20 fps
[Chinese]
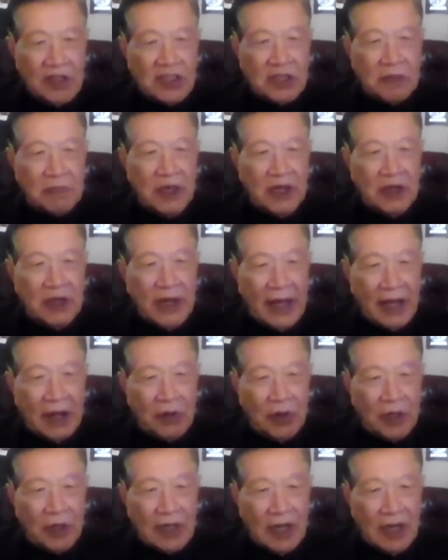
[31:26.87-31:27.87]
一直没有
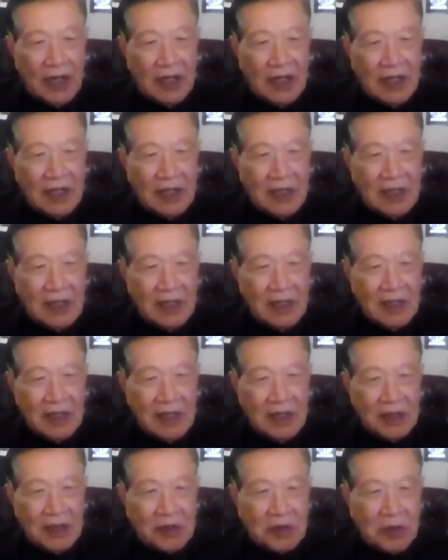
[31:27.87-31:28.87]
联络的，
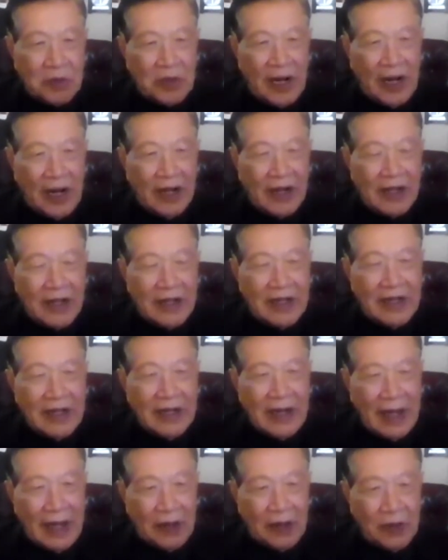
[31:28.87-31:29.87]
突然跟
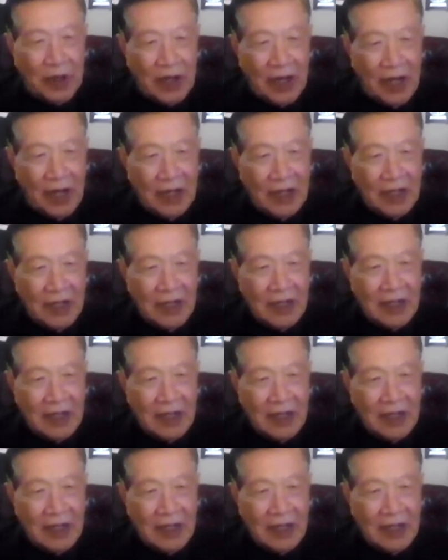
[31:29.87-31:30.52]
你联络了。